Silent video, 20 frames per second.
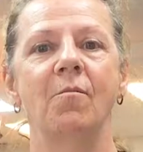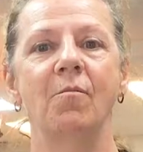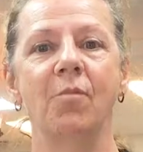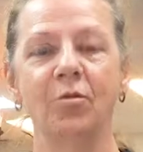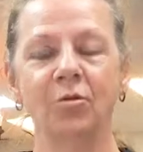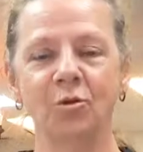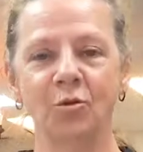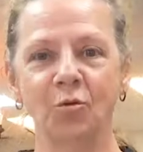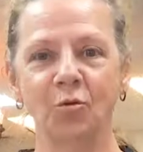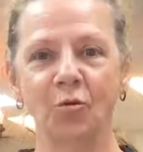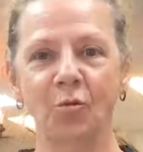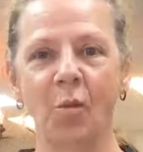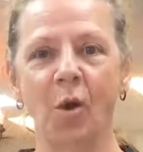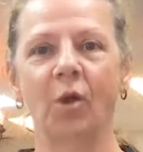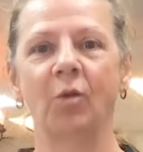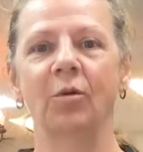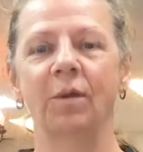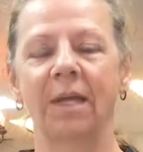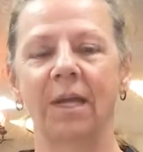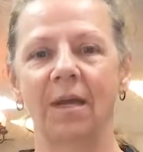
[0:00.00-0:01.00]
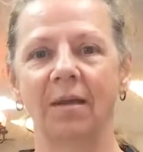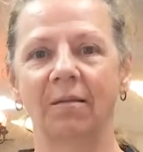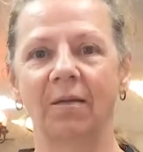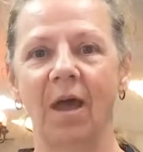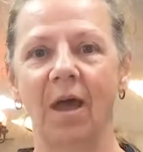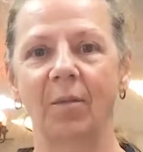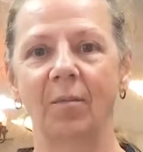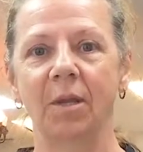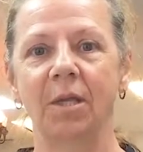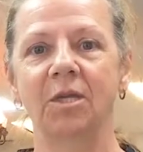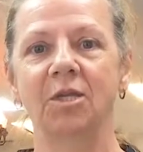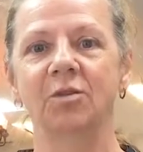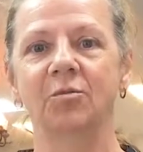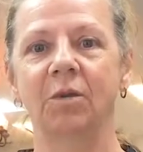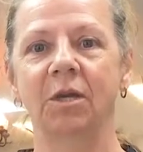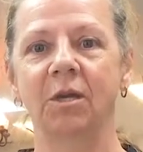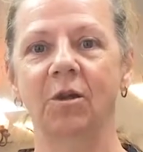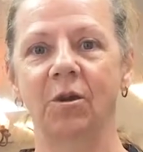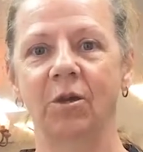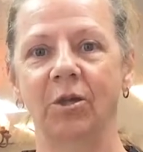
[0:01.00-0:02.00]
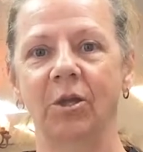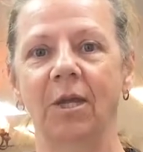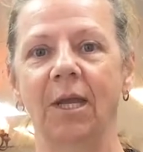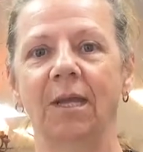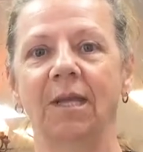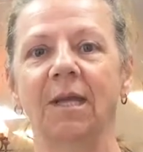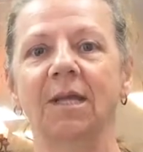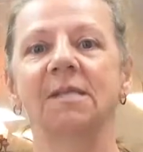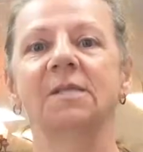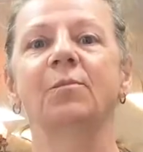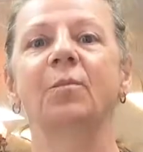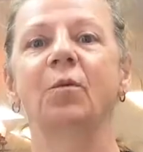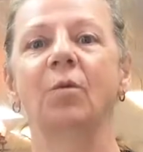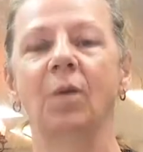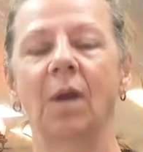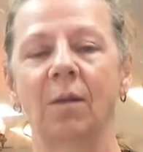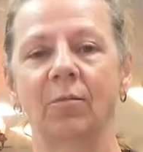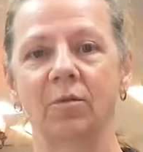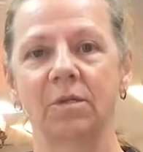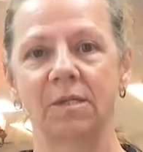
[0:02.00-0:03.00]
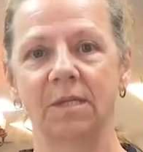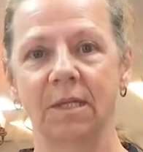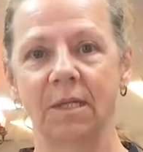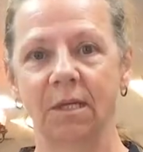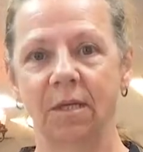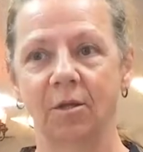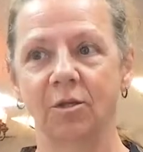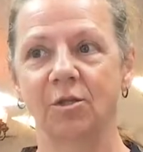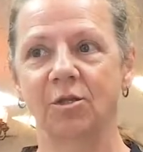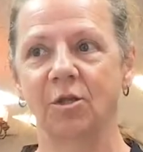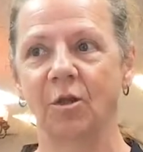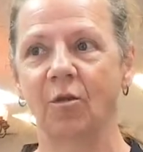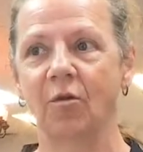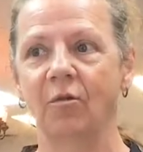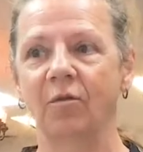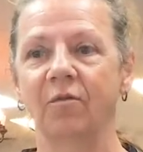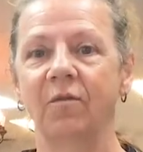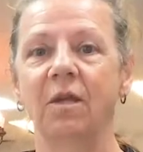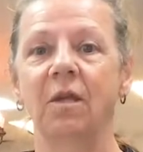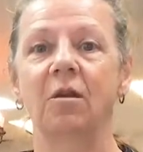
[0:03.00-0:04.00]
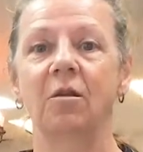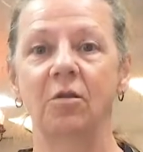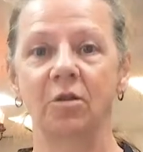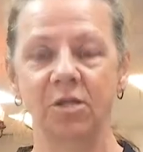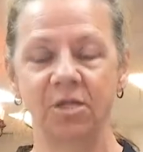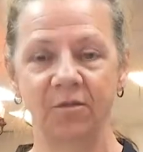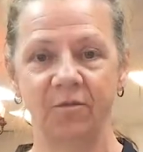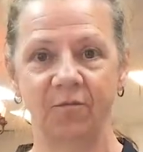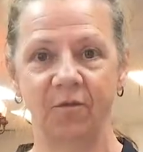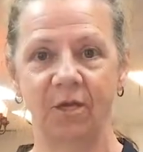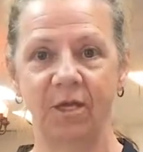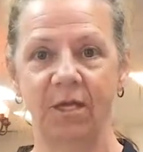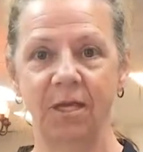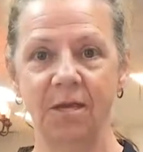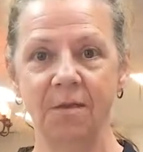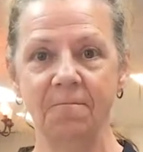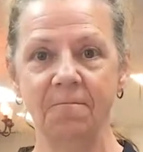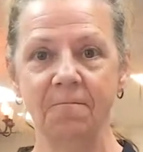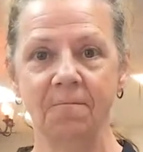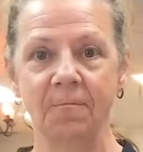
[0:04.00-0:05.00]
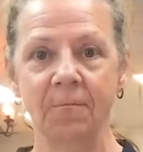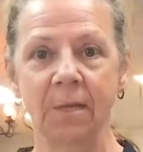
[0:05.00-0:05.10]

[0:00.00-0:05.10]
Bonjour, mon nom est Guylaine Tremblay, je suis coordonnatrice pour la boutique Seconde Vie Le Chiffonnier,